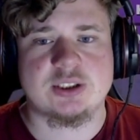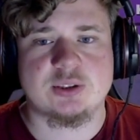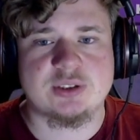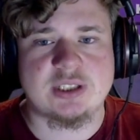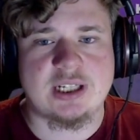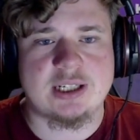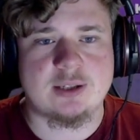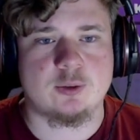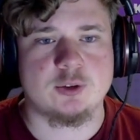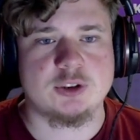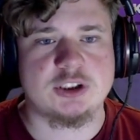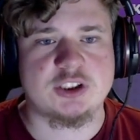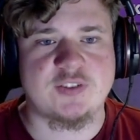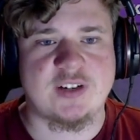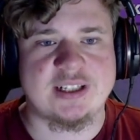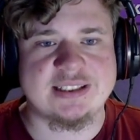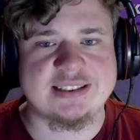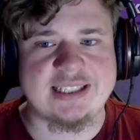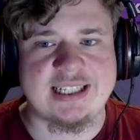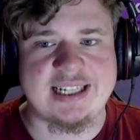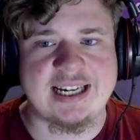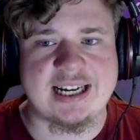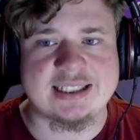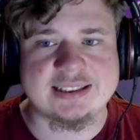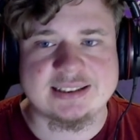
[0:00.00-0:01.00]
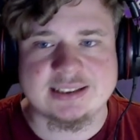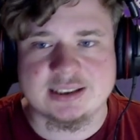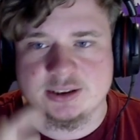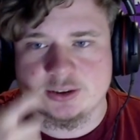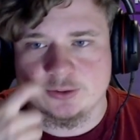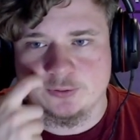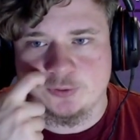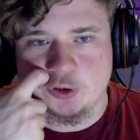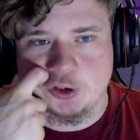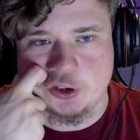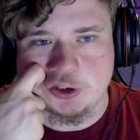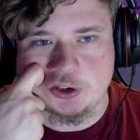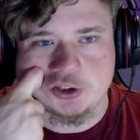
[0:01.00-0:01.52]
sagen und zwar als
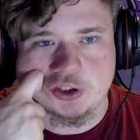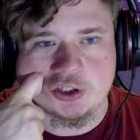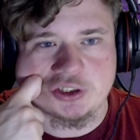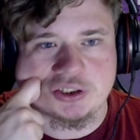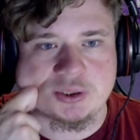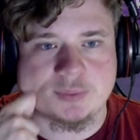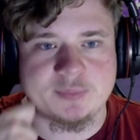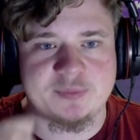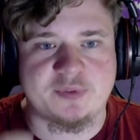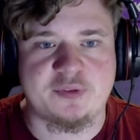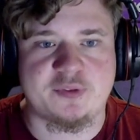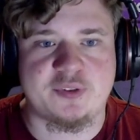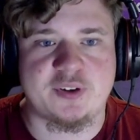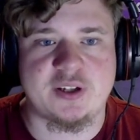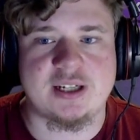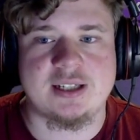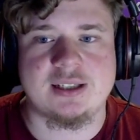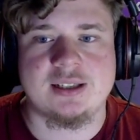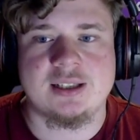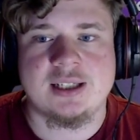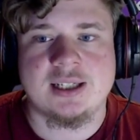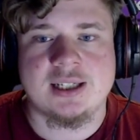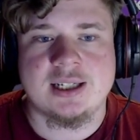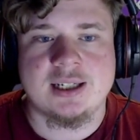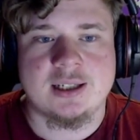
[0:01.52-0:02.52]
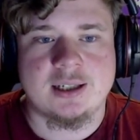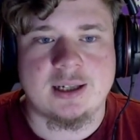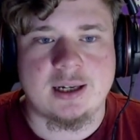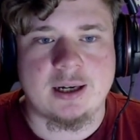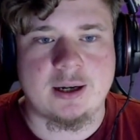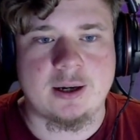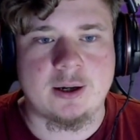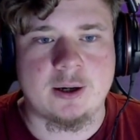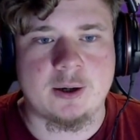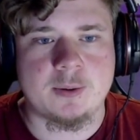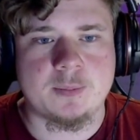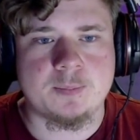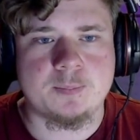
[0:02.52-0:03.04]
erstes würde ich euch empfehlen,
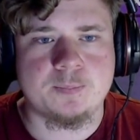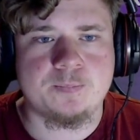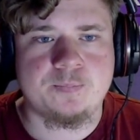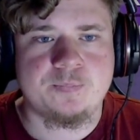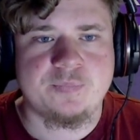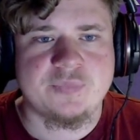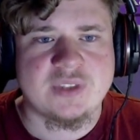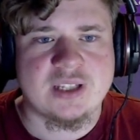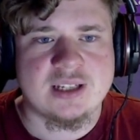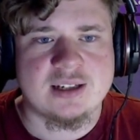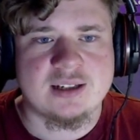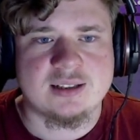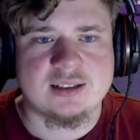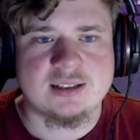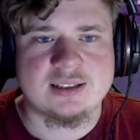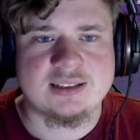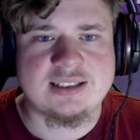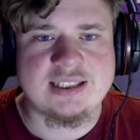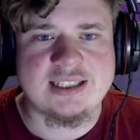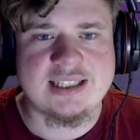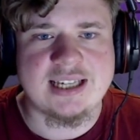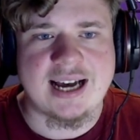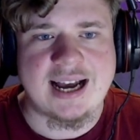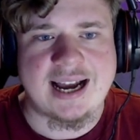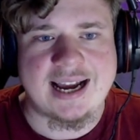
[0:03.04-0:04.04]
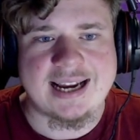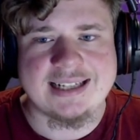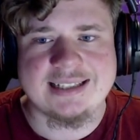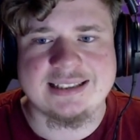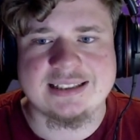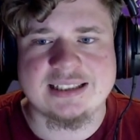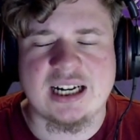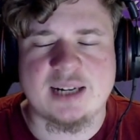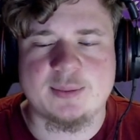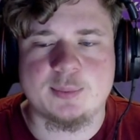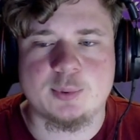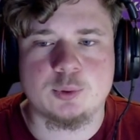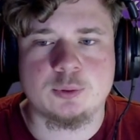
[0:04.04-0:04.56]
ähm, die
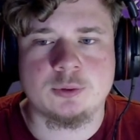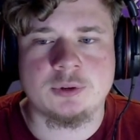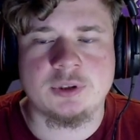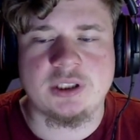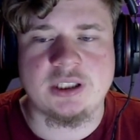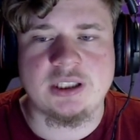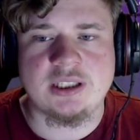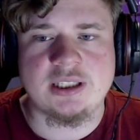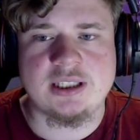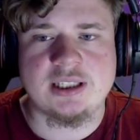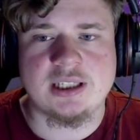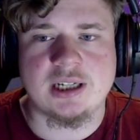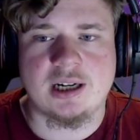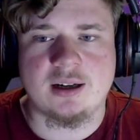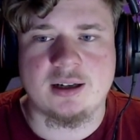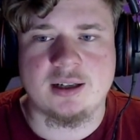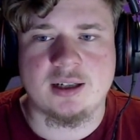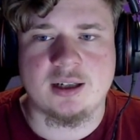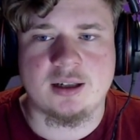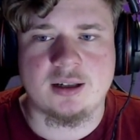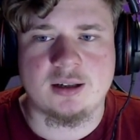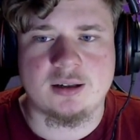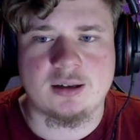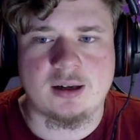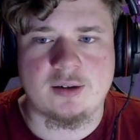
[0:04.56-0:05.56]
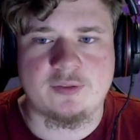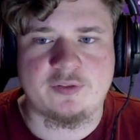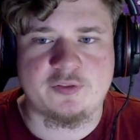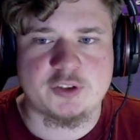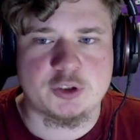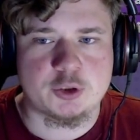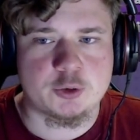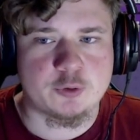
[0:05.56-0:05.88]
Eingabe-UI äh, zu